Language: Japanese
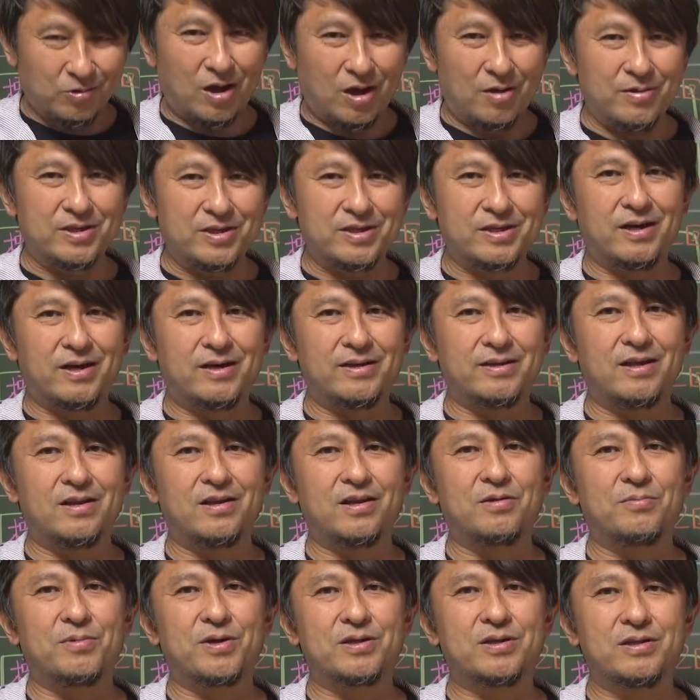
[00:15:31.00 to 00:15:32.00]
回は時間いた
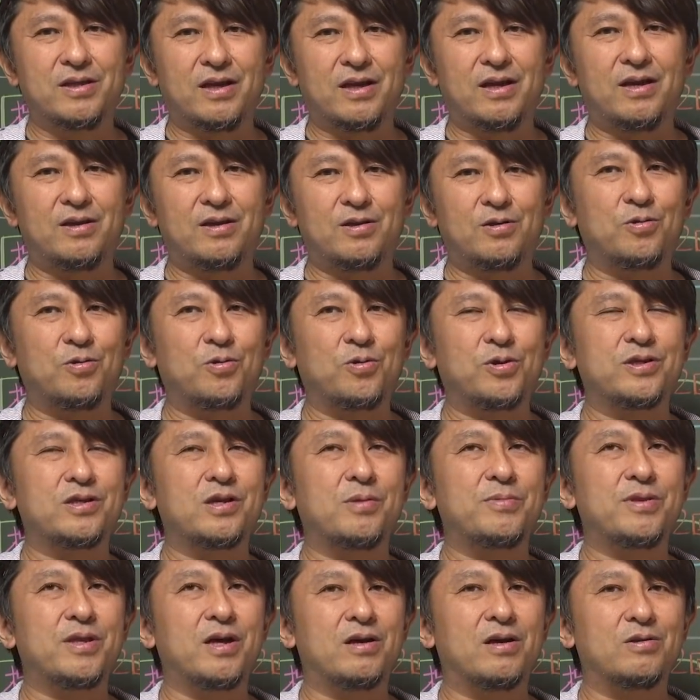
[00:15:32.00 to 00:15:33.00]
だきまして、代々木
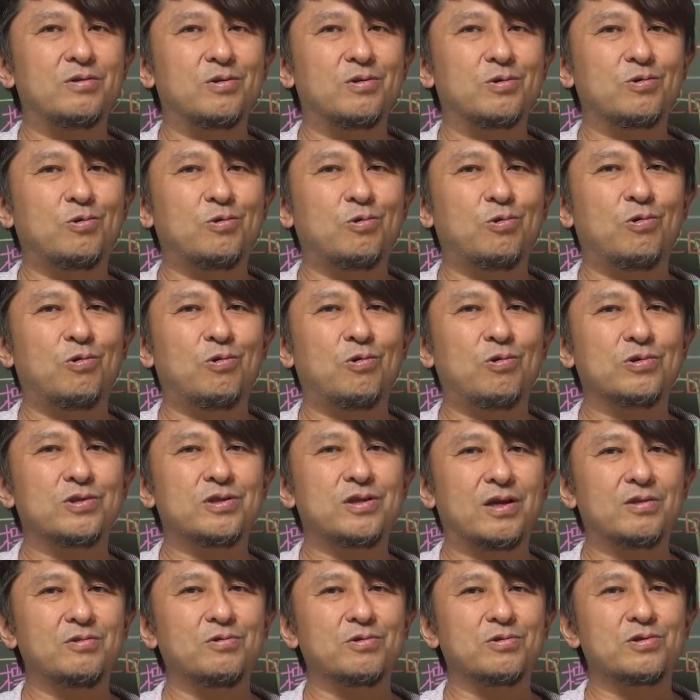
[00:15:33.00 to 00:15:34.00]
ゼミナールの講
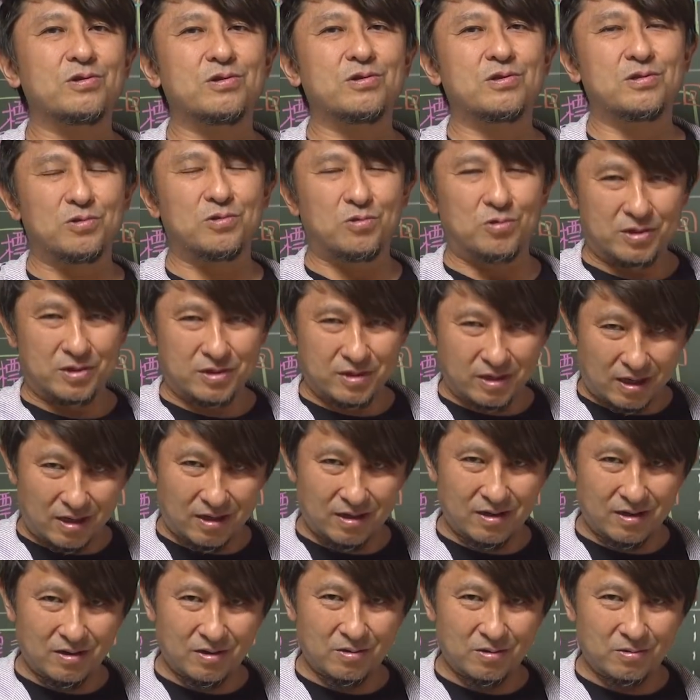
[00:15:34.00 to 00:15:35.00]
座の凄
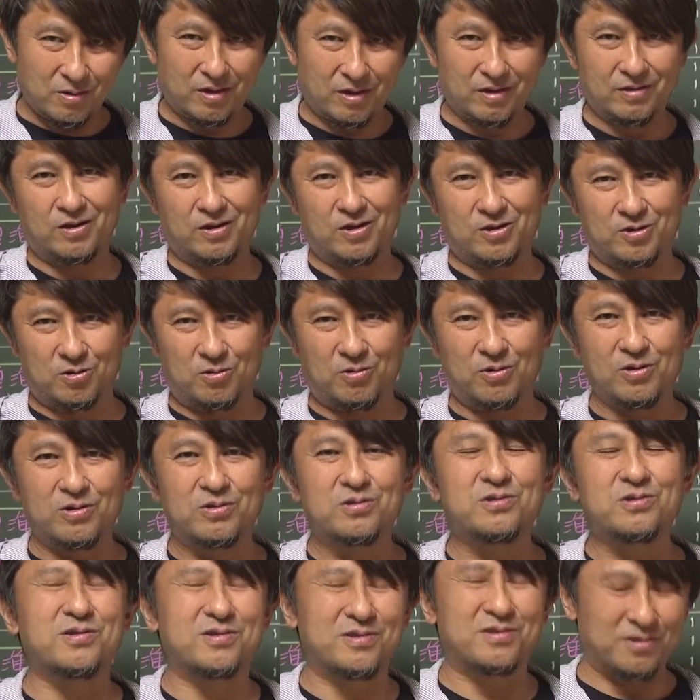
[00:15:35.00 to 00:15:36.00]
さ、分かったでしょう。
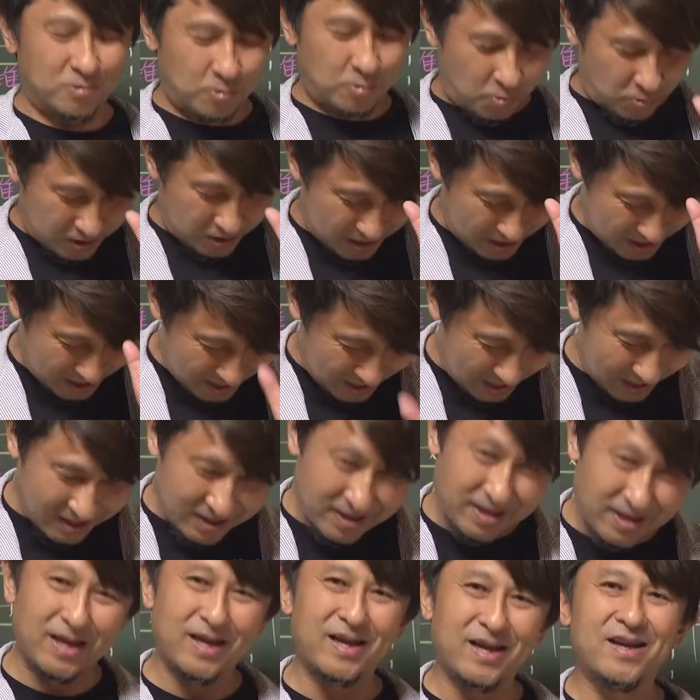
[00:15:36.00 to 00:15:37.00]
すごいんだっ
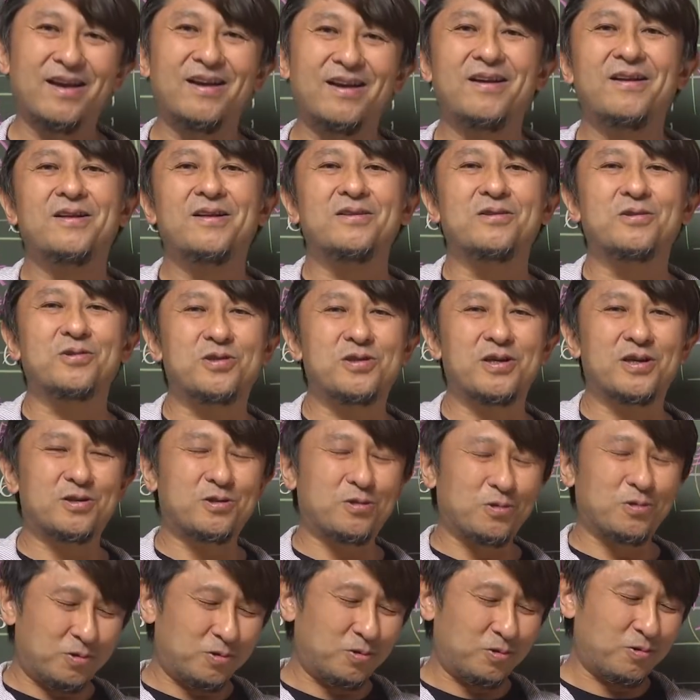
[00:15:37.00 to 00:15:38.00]
て。うちは
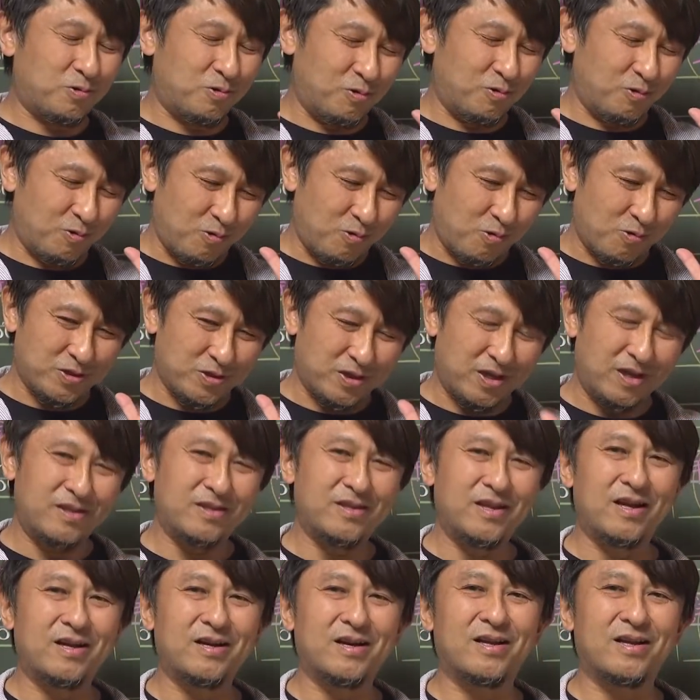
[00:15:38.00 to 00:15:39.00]
ちょっと広告
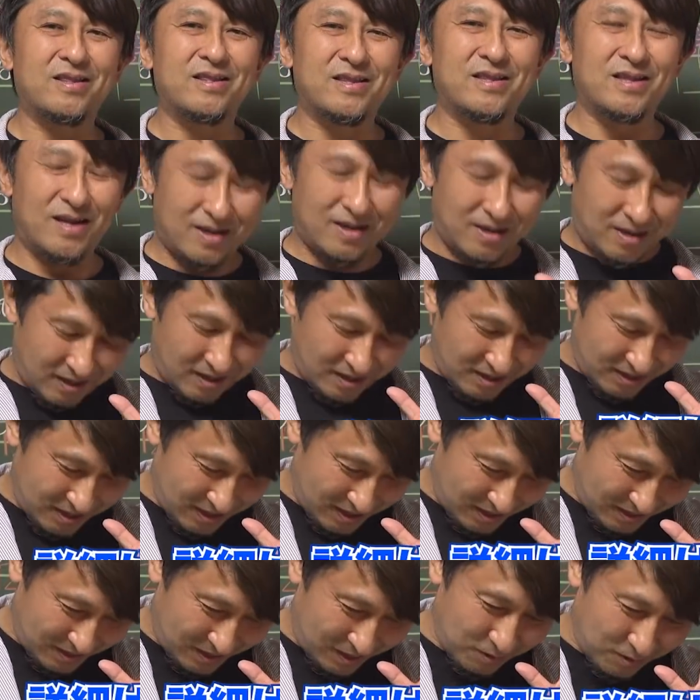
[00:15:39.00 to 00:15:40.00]
宣伝がなか
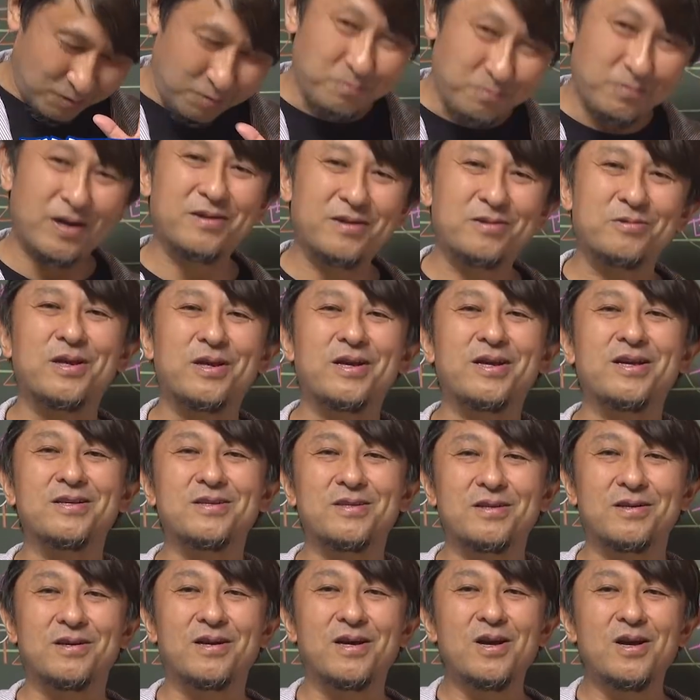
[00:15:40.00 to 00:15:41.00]
なかうまくでき
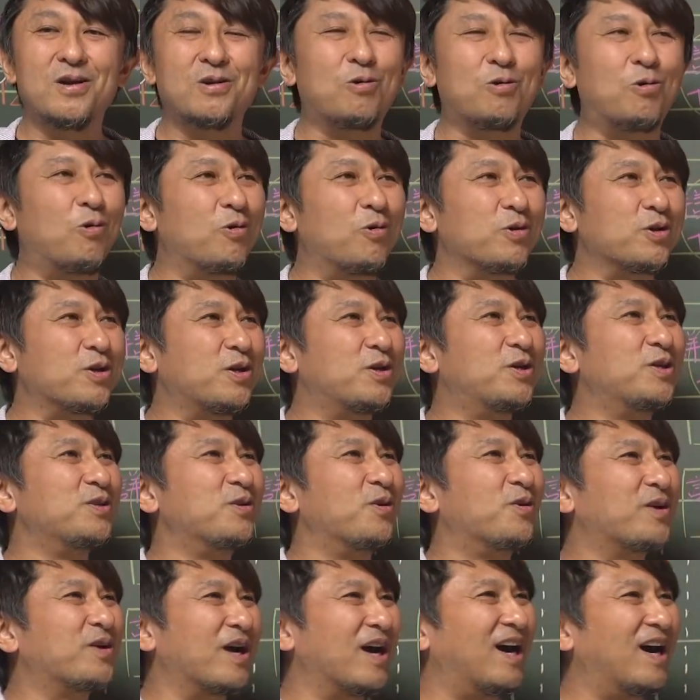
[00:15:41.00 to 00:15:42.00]
ずこういう
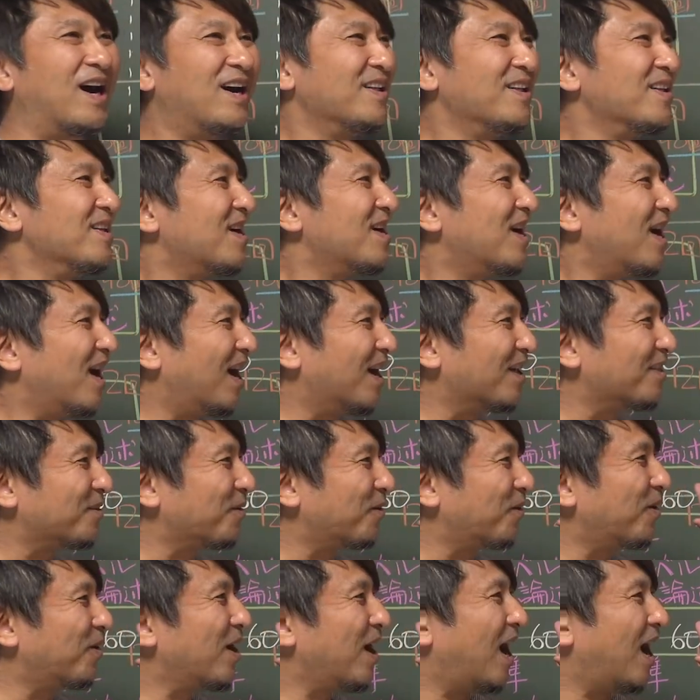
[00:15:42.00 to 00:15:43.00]
のがあ
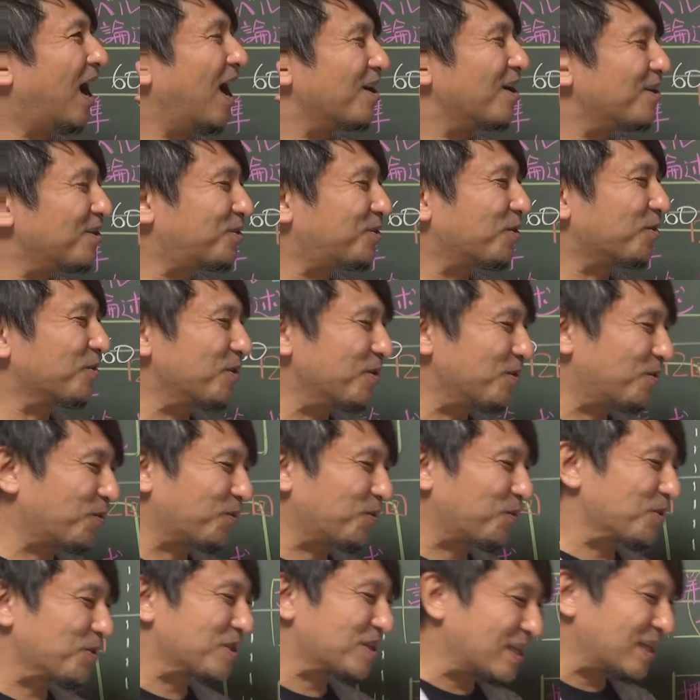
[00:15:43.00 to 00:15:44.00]
のあるというこ
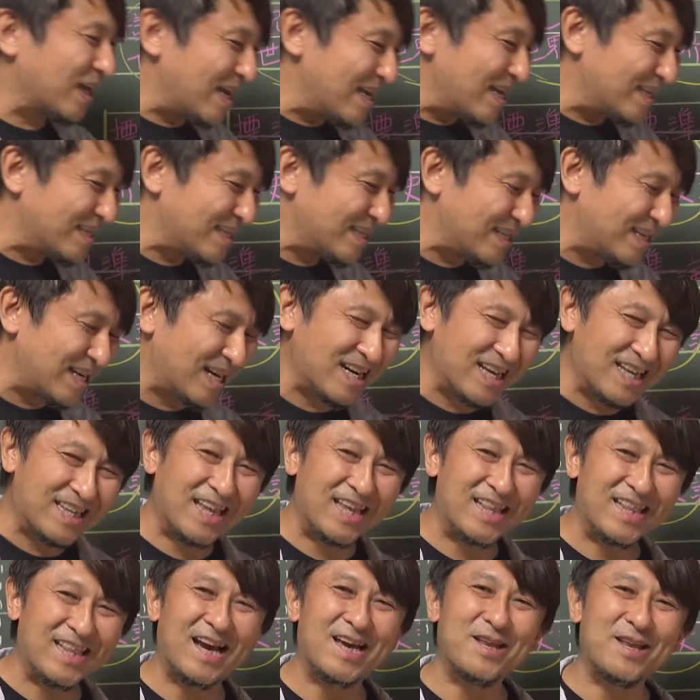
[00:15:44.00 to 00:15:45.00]
とさえ知られ
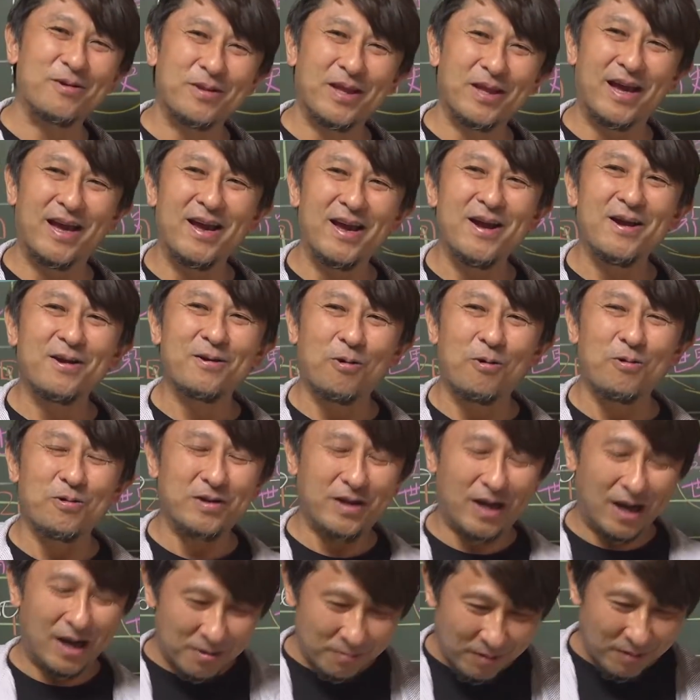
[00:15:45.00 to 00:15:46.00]
てないので今
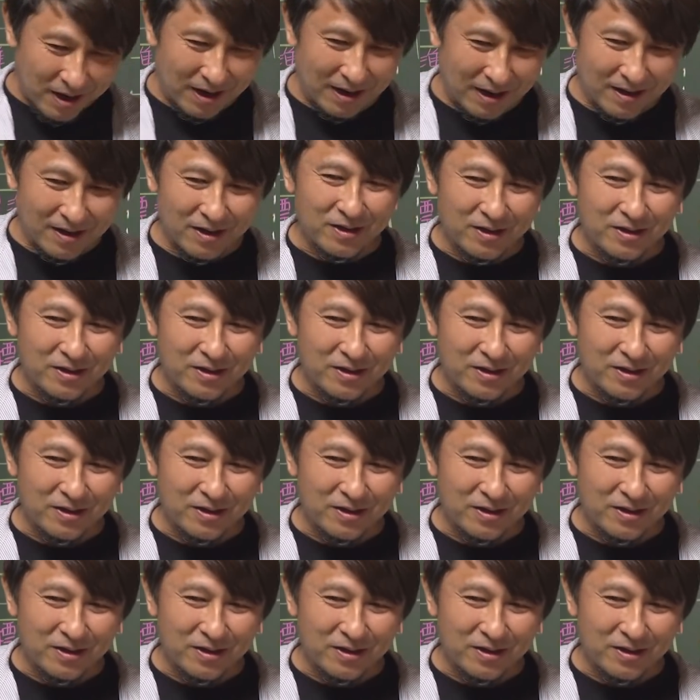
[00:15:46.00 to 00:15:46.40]
回は